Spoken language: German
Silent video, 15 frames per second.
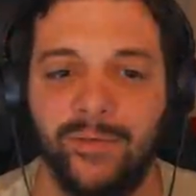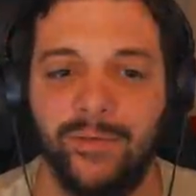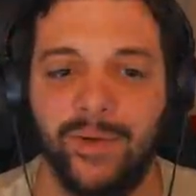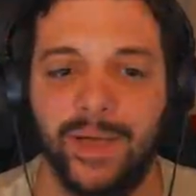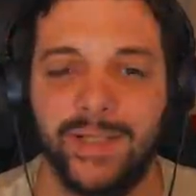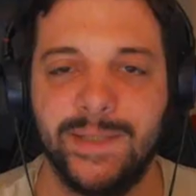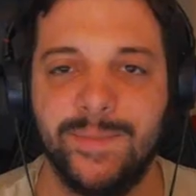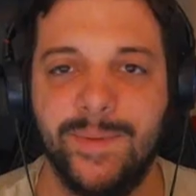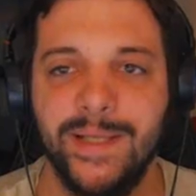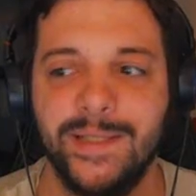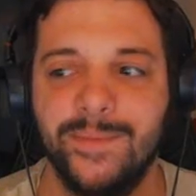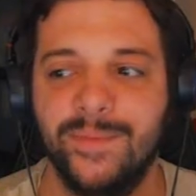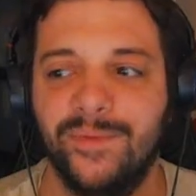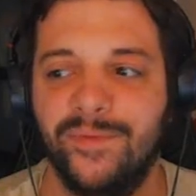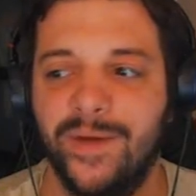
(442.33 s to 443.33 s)
Let's
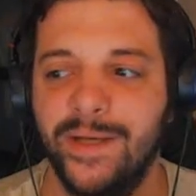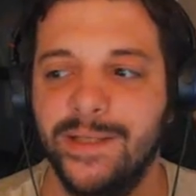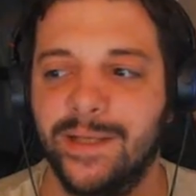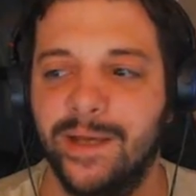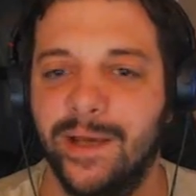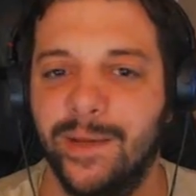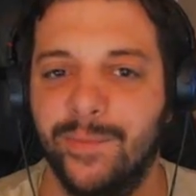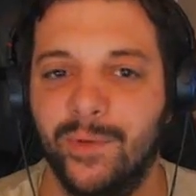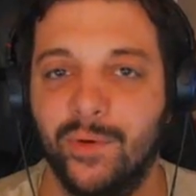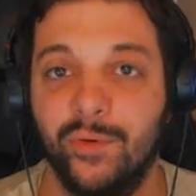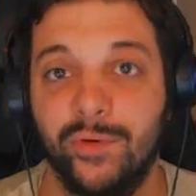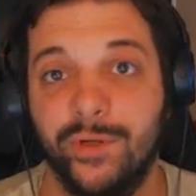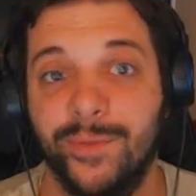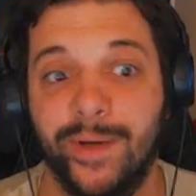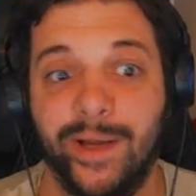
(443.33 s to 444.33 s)
Plays mit Facecam gucke
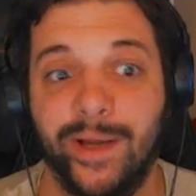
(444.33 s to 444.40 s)
ich mir